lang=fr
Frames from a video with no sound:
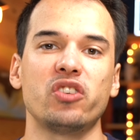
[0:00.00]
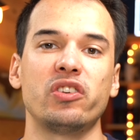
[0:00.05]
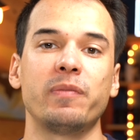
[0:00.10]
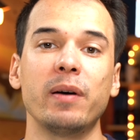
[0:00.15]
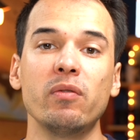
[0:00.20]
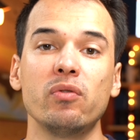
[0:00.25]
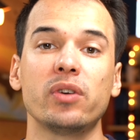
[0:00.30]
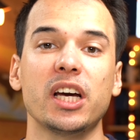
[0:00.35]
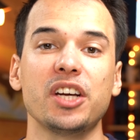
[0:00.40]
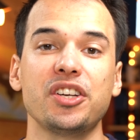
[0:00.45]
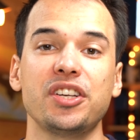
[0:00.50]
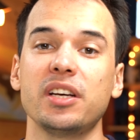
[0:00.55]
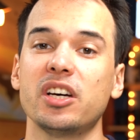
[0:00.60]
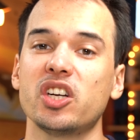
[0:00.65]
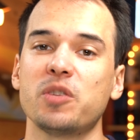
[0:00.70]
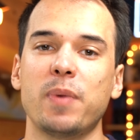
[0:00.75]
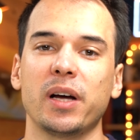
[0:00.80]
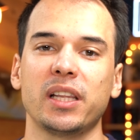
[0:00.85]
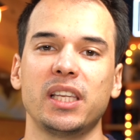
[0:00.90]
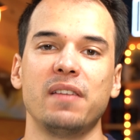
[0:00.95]
Je vais pas vous le cacher, hein,
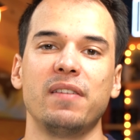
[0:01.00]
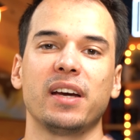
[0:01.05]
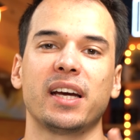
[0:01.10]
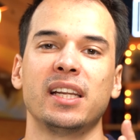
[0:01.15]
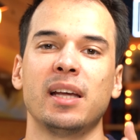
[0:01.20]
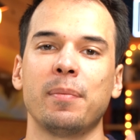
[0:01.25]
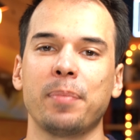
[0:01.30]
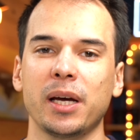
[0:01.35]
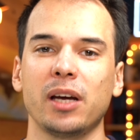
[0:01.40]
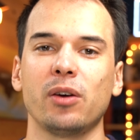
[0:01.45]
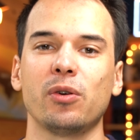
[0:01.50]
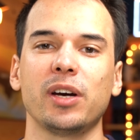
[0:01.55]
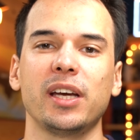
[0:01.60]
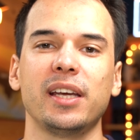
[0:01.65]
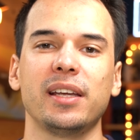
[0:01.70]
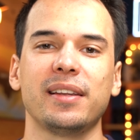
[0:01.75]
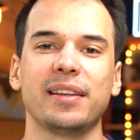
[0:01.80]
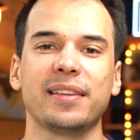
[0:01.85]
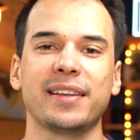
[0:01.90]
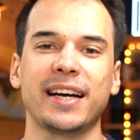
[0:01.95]
je partais avec un a
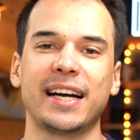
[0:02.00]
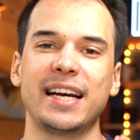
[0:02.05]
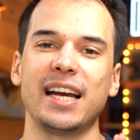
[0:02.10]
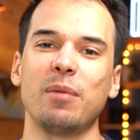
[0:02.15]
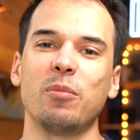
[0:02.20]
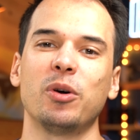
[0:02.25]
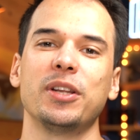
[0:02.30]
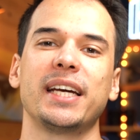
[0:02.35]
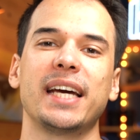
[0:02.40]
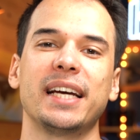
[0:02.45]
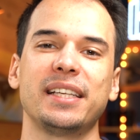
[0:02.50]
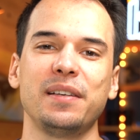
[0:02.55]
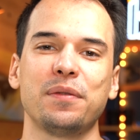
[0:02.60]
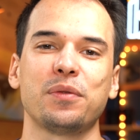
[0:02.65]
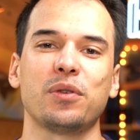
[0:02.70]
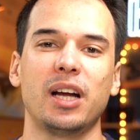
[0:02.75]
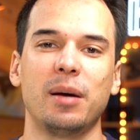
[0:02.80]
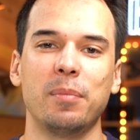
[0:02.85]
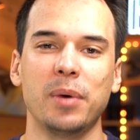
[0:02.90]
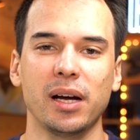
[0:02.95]
priori clairement négatif
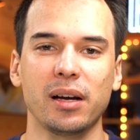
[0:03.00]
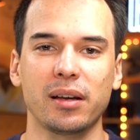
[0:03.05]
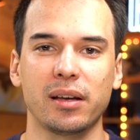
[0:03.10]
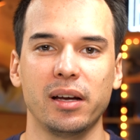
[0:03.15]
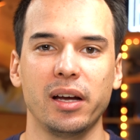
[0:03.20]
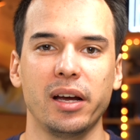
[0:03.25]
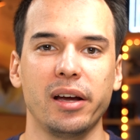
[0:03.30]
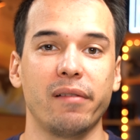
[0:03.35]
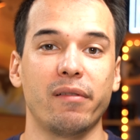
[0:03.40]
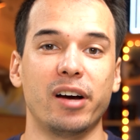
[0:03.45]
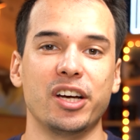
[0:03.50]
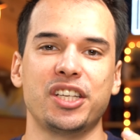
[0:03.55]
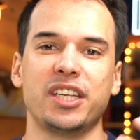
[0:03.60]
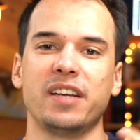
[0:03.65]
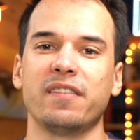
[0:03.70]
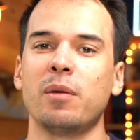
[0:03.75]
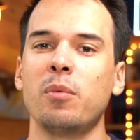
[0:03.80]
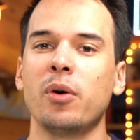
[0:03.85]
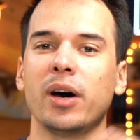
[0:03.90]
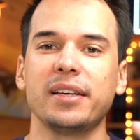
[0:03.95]
sur la marque. Bah, j'étais
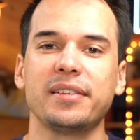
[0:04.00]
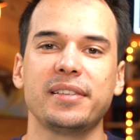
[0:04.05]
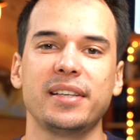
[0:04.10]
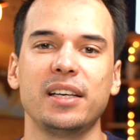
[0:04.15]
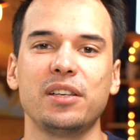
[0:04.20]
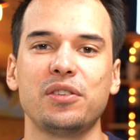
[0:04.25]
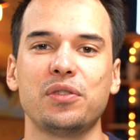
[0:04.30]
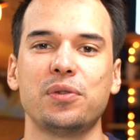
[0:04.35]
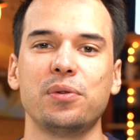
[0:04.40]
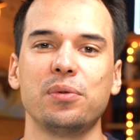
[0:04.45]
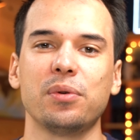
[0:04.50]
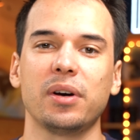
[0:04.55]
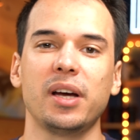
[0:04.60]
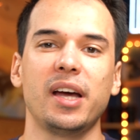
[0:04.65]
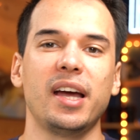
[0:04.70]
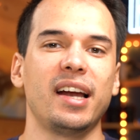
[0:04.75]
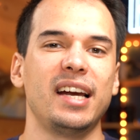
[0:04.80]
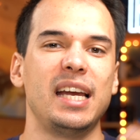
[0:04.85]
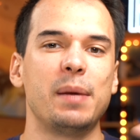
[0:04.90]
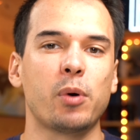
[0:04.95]
vraiment resté sur
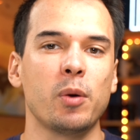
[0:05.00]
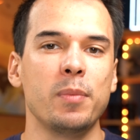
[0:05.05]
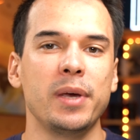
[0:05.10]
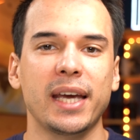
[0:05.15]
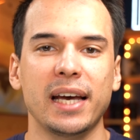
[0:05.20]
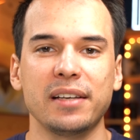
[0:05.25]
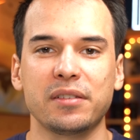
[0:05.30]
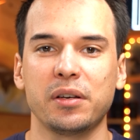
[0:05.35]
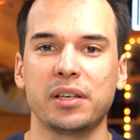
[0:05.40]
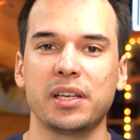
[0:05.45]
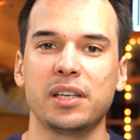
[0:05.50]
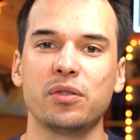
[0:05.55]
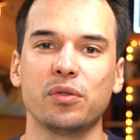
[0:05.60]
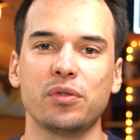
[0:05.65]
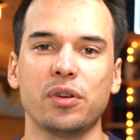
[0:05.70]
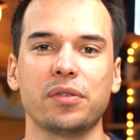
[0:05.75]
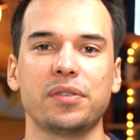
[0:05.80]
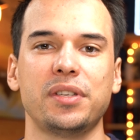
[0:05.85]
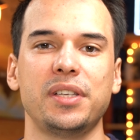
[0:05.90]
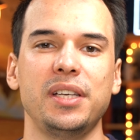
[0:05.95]
les premiers casques qu'ils ont
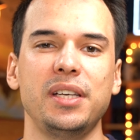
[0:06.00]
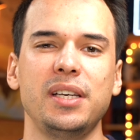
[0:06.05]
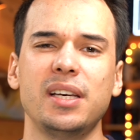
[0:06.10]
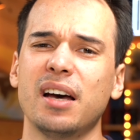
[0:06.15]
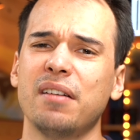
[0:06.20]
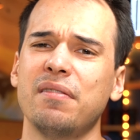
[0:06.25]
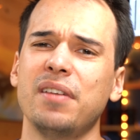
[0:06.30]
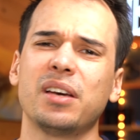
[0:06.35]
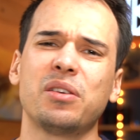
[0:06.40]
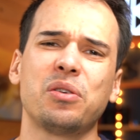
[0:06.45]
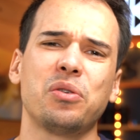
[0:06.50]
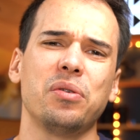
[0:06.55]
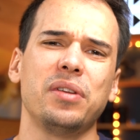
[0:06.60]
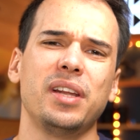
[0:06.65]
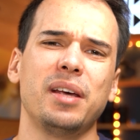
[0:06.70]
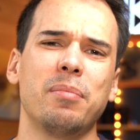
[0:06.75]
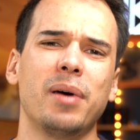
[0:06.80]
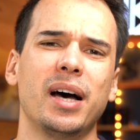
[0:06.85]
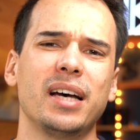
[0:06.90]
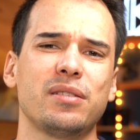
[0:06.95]
sortis avec que
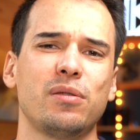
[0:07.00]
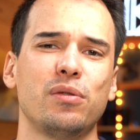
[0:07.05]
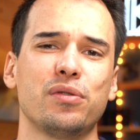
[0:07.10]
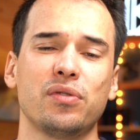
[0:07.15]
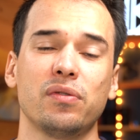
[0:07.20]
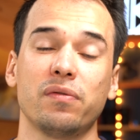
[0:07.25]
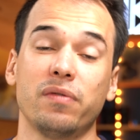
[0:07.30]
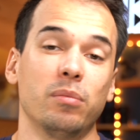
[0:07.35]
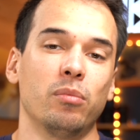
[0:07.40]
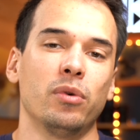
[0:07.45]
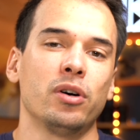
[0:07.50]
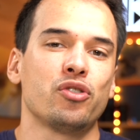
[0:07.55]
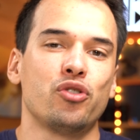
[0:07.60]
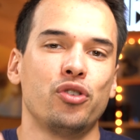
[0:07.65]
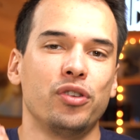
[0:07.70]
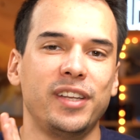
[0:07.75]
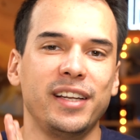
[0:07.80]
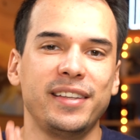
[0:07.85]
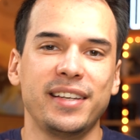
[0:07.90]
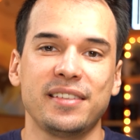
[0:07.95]
des basses, le son, enfin moi je
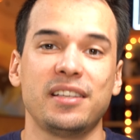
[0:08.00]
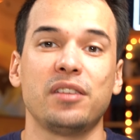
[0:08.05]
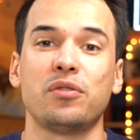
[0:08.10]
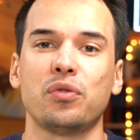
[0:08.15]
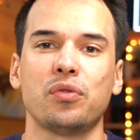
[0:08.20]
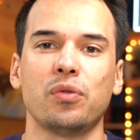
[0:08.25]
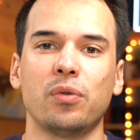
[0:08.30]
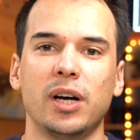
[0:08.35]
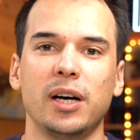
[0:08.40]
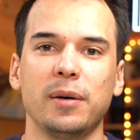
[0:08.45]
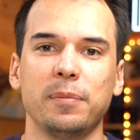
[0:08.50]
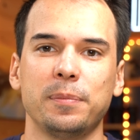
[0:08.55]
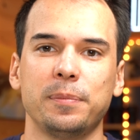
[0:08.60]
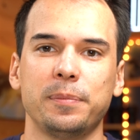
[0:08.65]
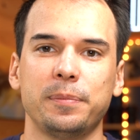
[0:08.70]
détestais ce son là.